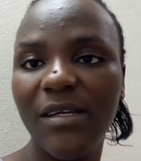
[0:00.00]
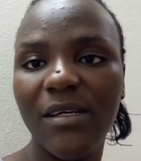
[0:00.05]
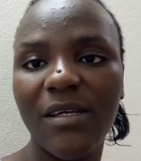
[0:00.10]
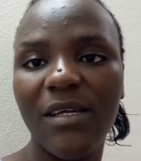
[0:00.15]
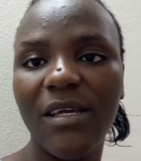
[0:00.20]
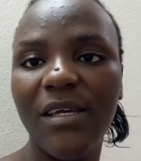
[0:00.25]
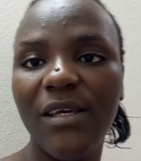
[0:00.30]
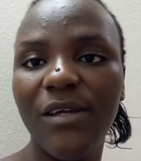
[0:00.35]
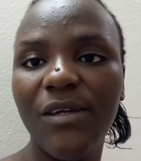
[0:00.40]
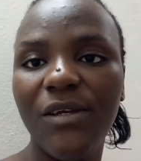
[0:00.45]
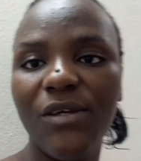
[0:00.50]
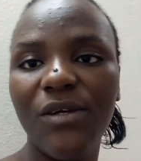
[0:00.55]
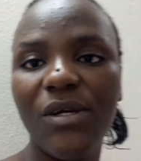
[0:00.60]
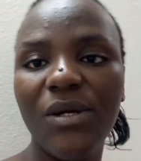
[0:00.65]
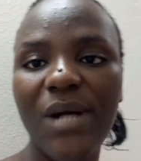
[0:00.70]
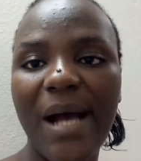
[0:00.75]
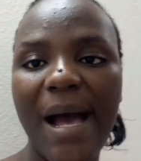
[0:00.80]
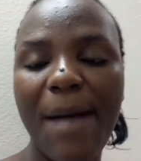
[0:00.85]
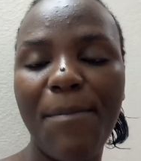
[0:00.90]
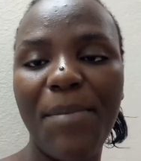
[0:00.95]

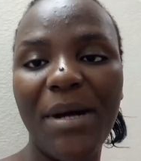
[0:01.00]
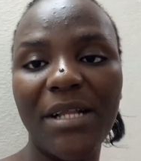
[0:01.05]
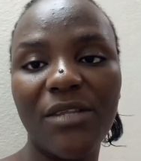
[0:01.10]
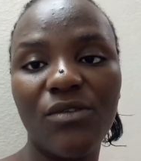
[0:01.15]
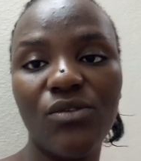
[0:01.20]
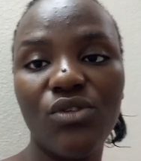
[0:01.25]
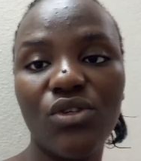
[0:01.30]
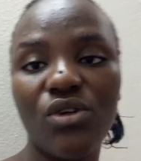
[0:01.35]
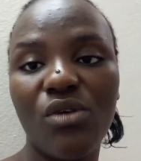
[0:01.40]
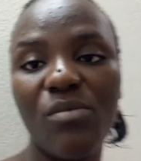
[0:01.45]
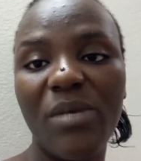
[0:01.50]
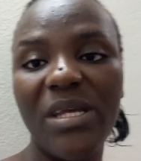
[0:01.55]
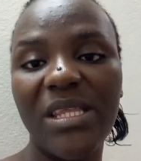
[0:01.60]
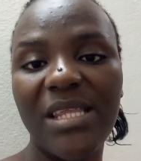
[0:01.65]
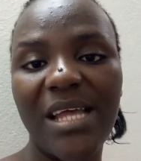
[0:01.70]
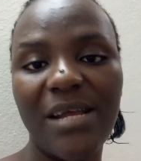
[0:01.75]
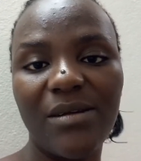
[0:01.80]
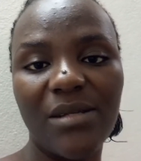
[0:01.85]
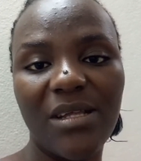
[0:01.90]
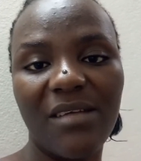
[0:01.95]
que a parte dos
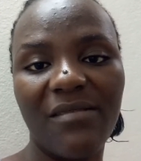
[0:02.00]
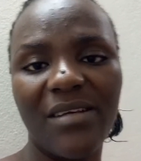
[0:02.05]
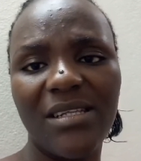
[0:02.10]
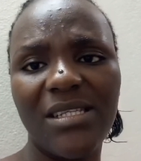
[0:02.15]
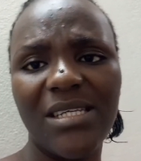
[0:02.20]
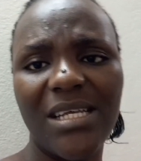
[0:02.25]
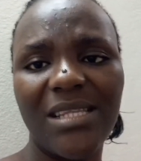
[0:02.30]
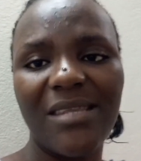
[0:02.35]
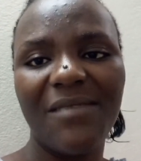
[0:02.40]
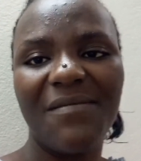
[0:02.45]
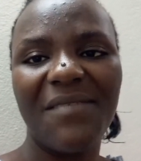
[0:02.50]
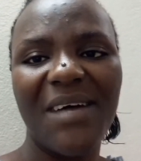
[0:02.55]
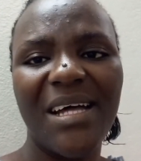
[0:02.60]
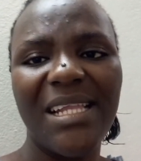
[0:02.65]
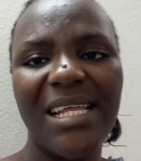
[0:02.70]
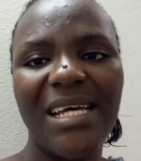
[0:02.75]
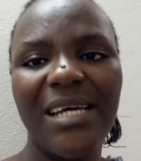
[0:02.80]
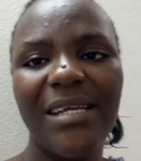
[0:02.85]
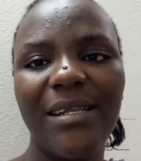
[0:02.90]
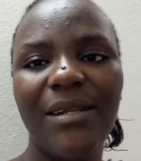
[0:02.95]
comentários estava
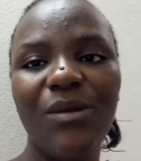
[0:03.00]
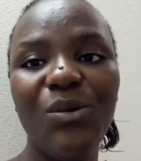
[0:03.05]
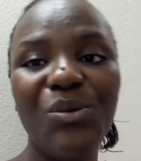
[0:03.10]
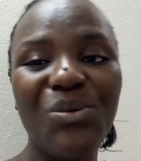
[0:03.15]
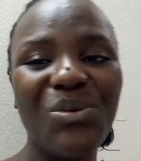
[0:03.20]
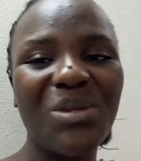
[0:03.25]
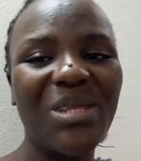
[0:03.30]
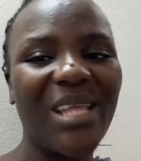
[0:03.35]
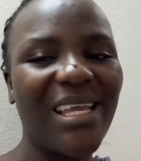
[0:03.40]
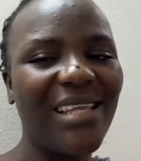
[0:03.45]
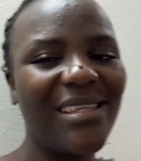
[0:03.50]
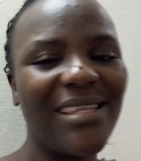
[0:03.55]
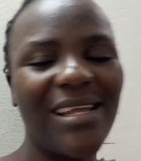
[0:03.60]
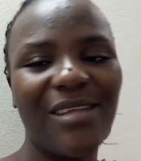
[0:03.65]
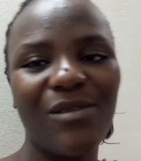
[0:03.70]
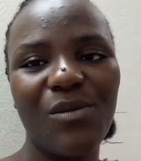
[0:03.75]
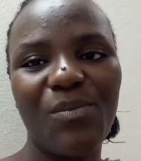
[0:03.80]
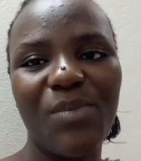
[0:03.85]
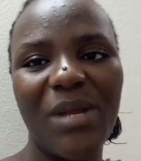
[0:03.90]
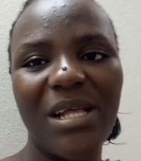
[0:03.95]
desativada, lutei
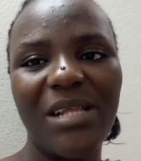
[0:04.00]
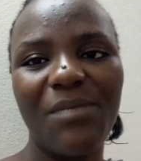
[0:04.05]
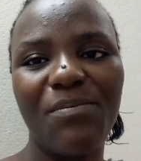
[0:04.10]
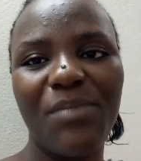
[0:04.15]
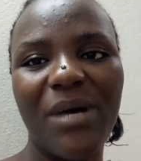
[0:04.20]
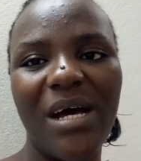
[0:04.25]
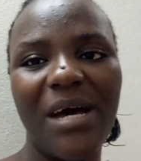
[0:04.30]
tanto para